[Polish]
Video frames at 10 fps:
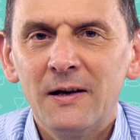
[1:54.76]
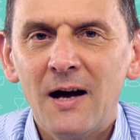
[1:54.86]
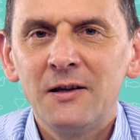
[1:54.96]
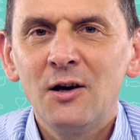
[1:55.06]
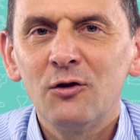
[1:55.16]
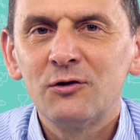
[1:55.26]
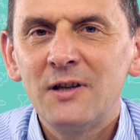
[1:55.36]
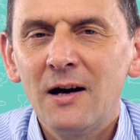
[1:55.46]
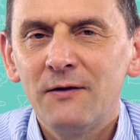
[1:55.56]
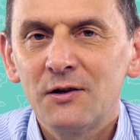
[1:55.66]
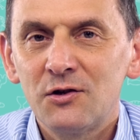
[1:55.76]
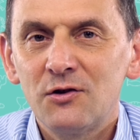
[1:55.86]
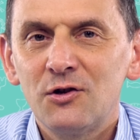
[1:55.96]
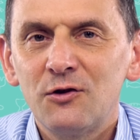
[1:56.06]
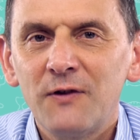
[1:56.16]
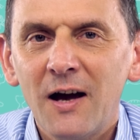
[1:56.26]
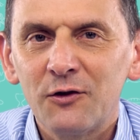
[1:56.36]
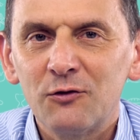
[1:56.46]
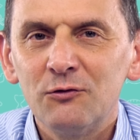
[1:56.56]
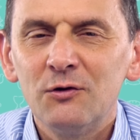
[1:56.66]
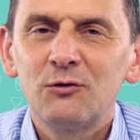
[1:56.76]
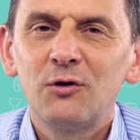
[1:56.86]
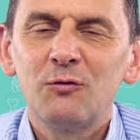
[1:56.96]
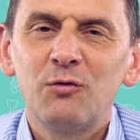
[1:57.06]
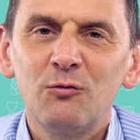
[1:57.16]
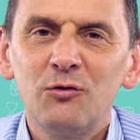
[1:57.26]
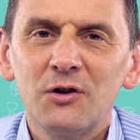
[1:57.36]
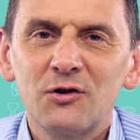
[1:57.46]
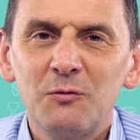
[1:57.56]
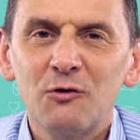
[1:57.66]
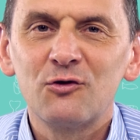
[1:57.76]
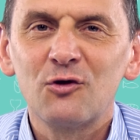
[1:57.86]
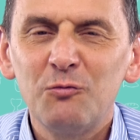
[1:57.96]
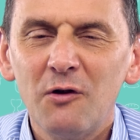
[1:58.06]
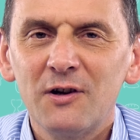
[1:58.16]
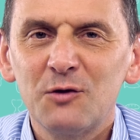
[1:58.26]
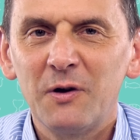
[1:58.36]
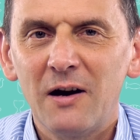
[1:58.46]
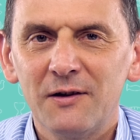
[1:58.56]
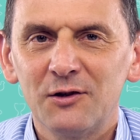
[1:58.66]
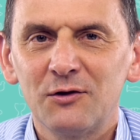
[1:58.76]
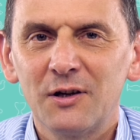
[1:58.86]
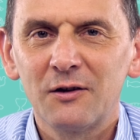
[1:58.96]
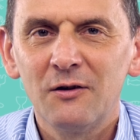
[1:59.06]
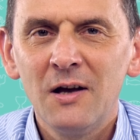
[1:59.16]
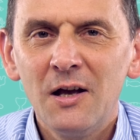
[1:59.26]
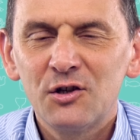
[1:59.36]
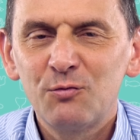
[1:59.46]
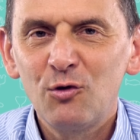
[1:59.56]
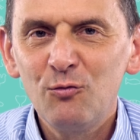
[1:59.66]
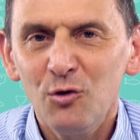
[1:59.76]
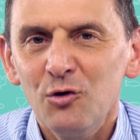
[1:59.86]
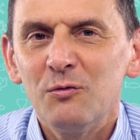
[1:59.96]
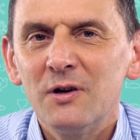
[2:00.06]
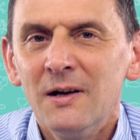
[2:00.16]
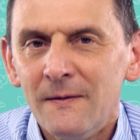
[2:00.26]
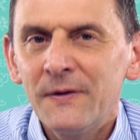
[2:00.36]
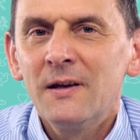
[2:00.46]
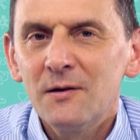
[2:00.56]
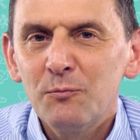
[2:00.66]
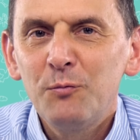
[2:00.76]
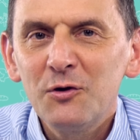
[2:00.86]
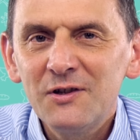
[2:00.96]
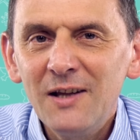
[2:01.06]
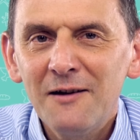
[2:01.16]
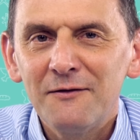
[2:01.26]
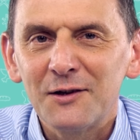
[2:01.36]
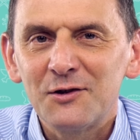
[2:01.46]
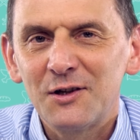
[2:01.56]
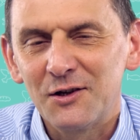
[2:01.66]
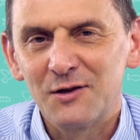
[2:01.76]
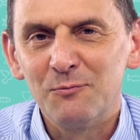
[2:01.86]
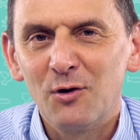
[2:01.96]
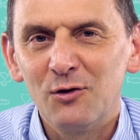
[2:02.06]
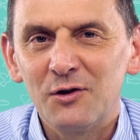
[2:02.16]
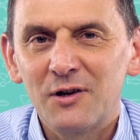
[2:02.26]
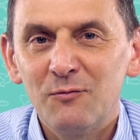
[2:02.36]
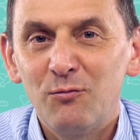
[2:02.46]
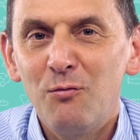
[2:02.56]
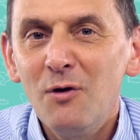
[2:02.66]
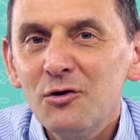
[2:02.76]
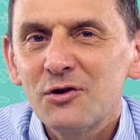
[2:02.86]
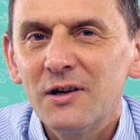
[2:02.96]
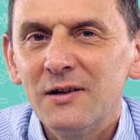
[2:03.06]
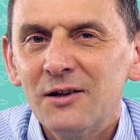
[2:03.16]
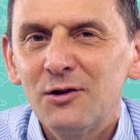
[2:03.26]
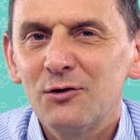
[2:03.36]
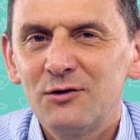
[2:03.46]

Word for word: a nie oddawać światu, który próbuje sobie uzurpować prawa do tego, spróbujmy poznawać tę symbolikę, bo może to